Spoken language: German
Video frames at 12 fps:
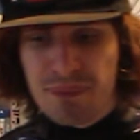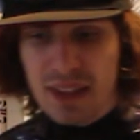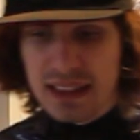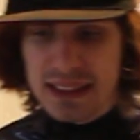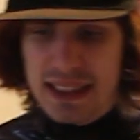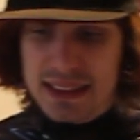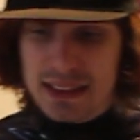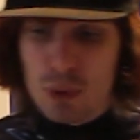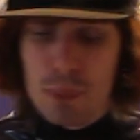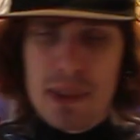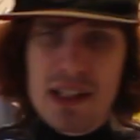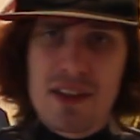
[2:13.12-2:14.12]
Das ist
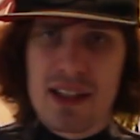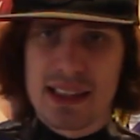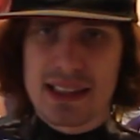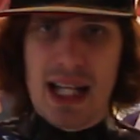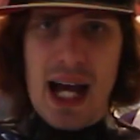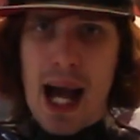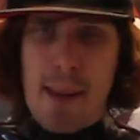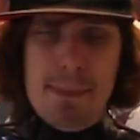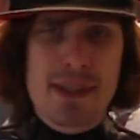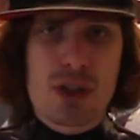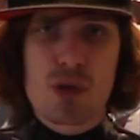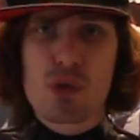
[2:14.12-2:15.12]
somit das
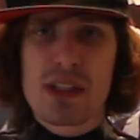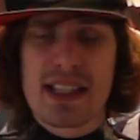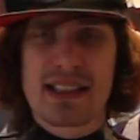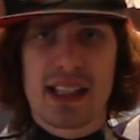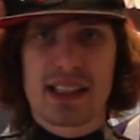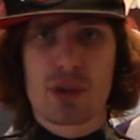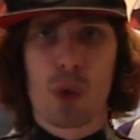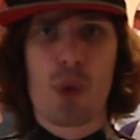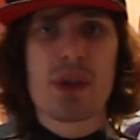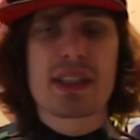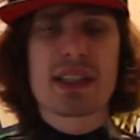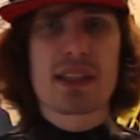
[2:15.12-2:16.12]
absolut
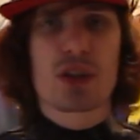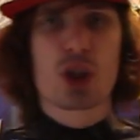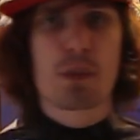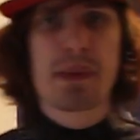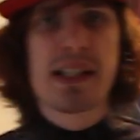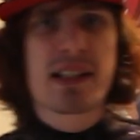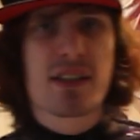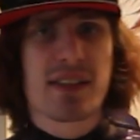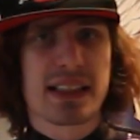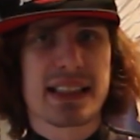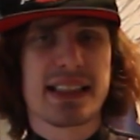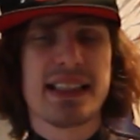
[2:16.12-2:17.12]
desaströses Gespielte,
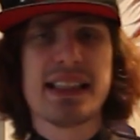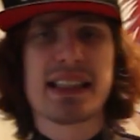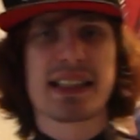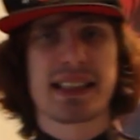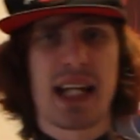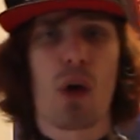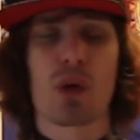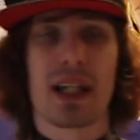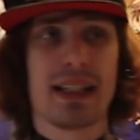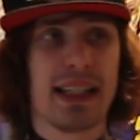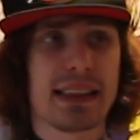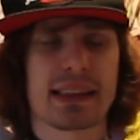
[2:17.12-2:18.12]
was ich dieses Jahr
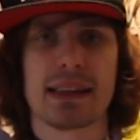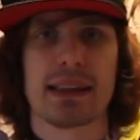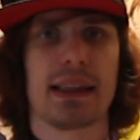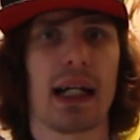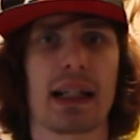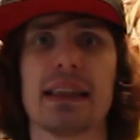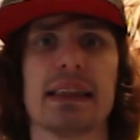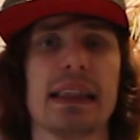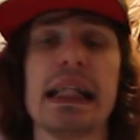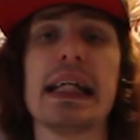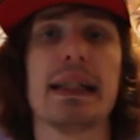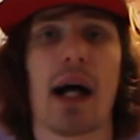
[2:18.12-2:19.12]
oder letztes Jahr
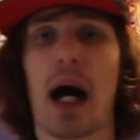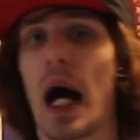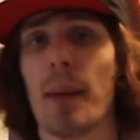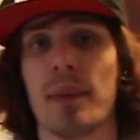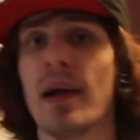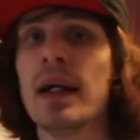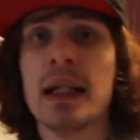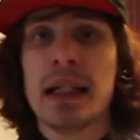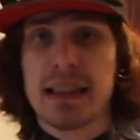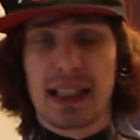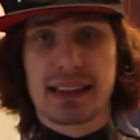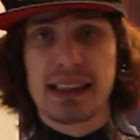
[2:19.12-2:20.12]
gesehen habe.
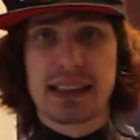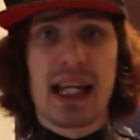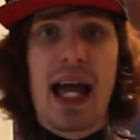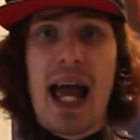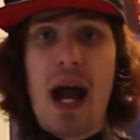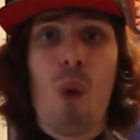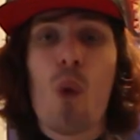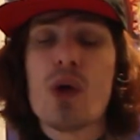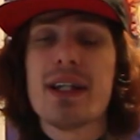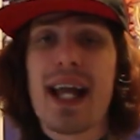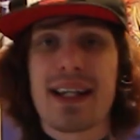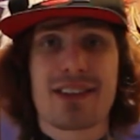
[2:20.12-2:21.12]
Das ist
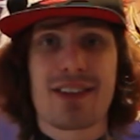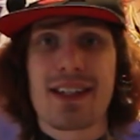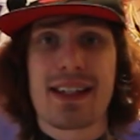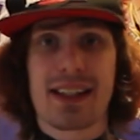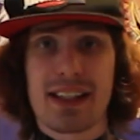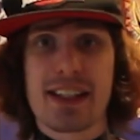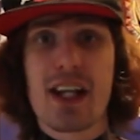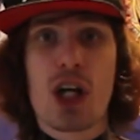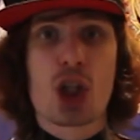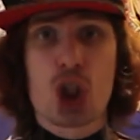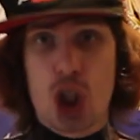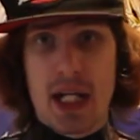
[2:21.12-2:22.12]
unerträglich
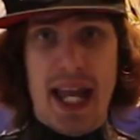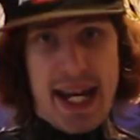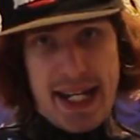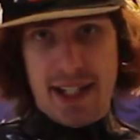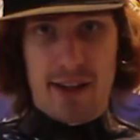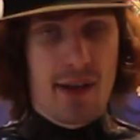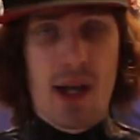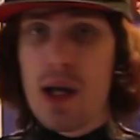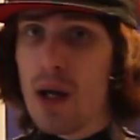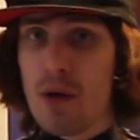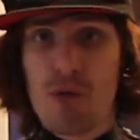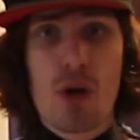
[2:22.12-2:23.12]
schlecht.
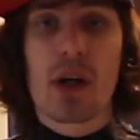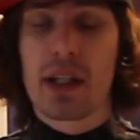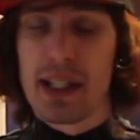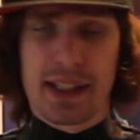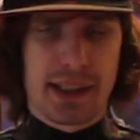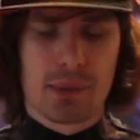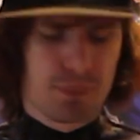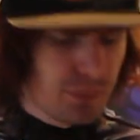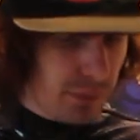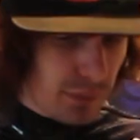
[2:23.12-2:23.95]
Wirklich.